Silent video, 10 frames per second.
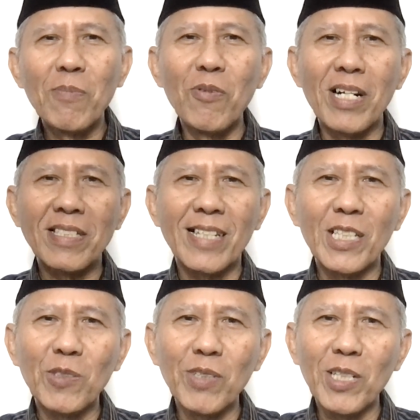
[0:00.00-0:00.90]

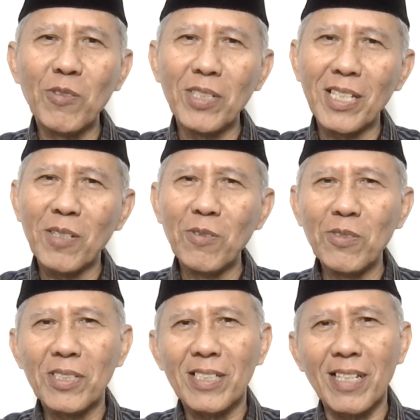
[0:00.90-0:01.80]
puasa itu
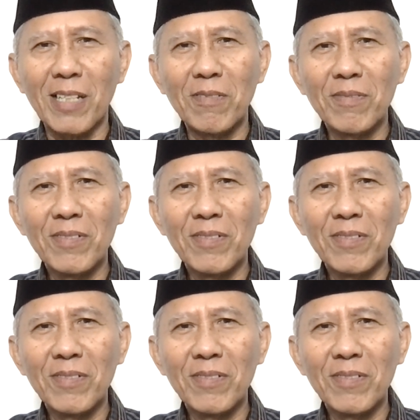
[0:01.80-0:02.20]
ikut-ikutan.